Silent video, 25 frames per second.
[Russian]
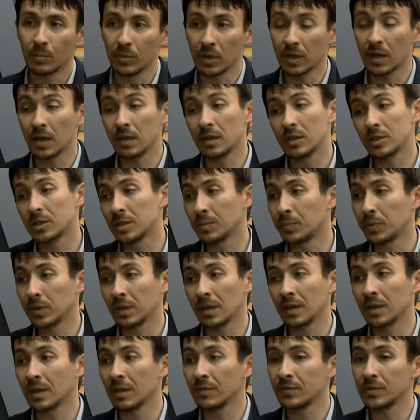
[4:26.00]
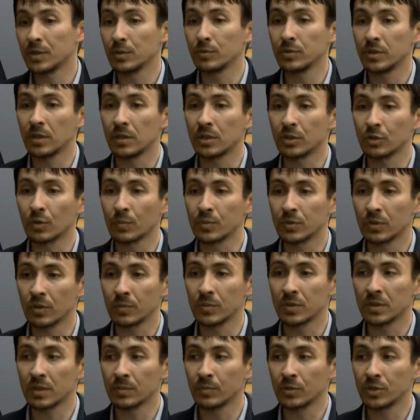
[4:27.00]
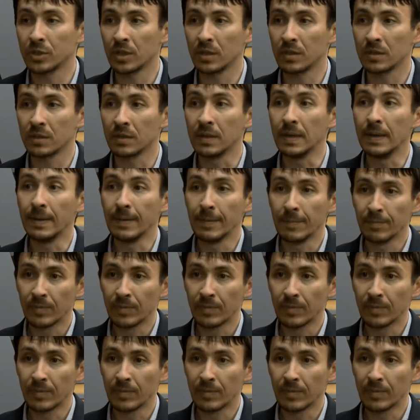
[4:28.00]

Мы, конечно, прилагаем все усилия, чтобы стоимость обучения